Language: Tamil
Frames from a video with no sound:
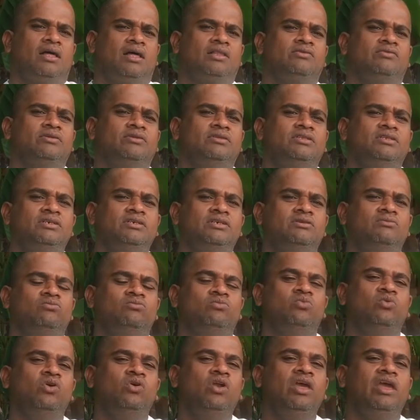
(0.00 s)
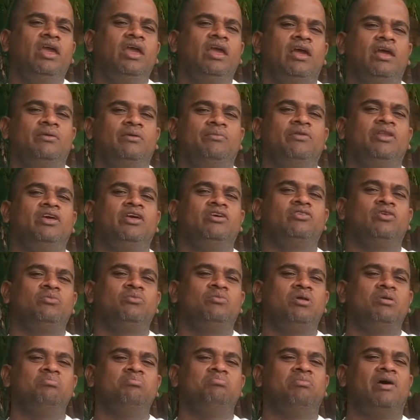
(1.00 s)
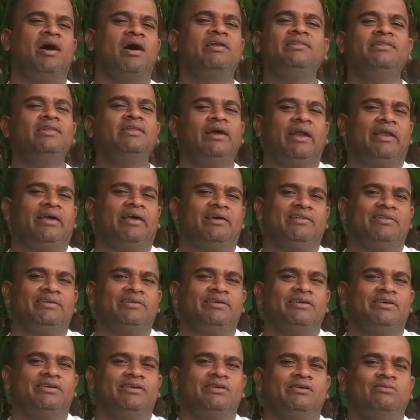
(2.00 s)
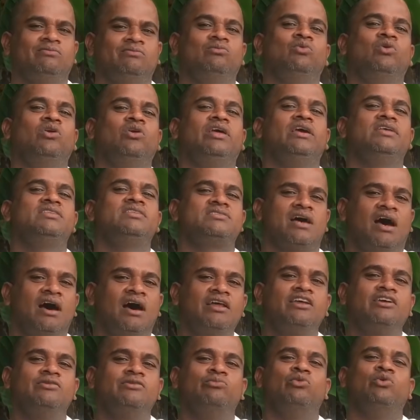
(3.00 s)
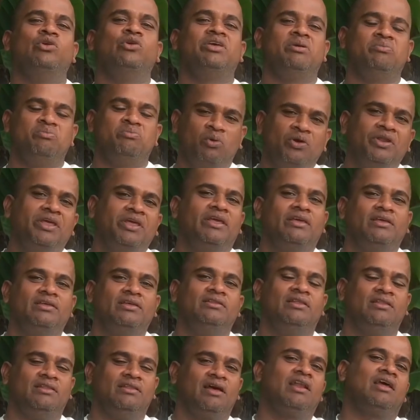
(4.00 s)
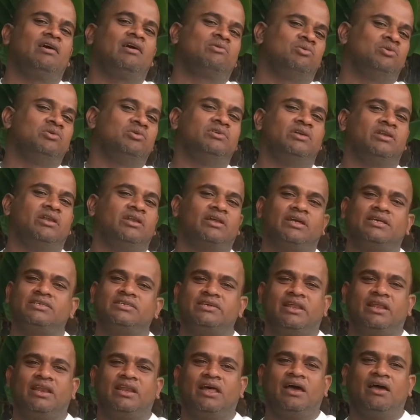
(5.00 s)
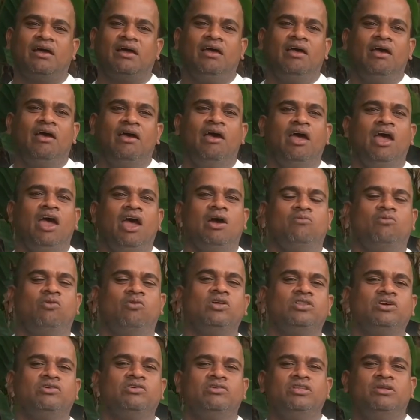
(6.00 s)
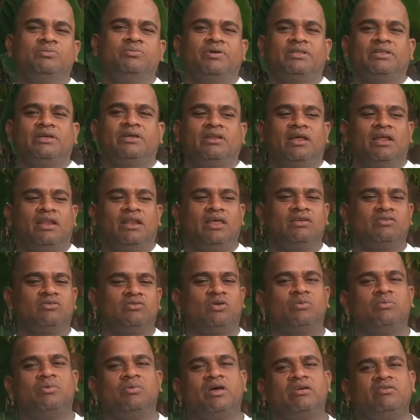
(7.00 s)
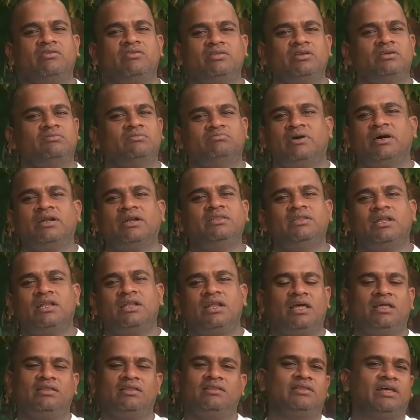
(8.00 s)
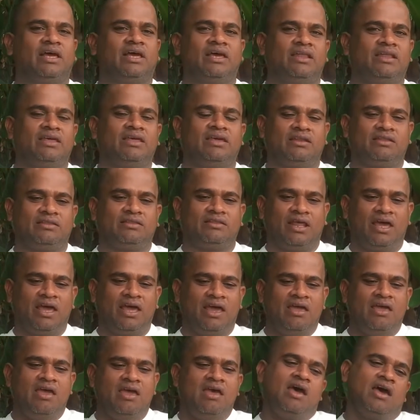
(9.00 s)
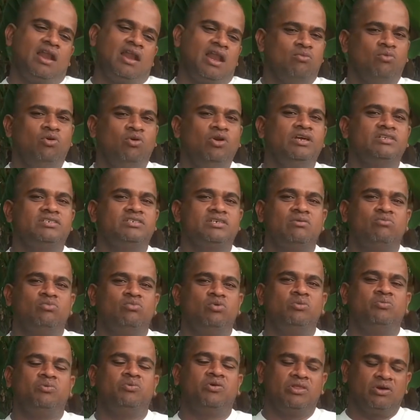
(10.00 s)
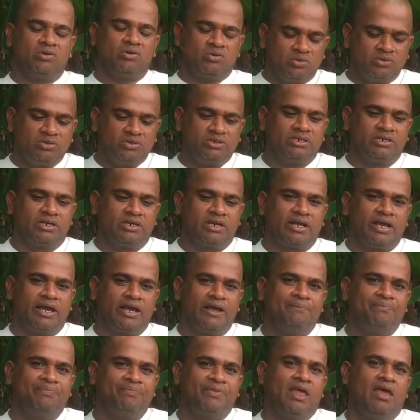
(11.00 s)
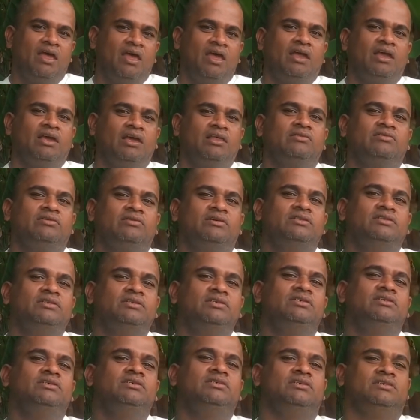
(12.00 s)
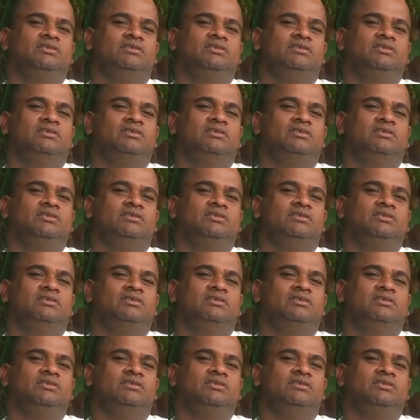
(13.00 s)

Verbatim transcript: அது வந்து மூலிகை இப்போ நீங்கள் சொன்ன மாதிரி மருந்து கிடையாது மூலிகை சாறு மூலிகை பொடி இது தான் நான் கொடுத்துட்ருக்கேன் சரிங்களா மூலத்துக்கு வந்து பார்த்திங்கன்னா நீங்கள் சொன்ன மாதிரி வந்து மருந்தெல்லாம் நான் இது தயாரிக்கிறது இல்லை நான் மூலிகை சாறு மூலிகை பொடி தான் கொடுத்துக்கிட்டு இருக்கேன் இது வந்து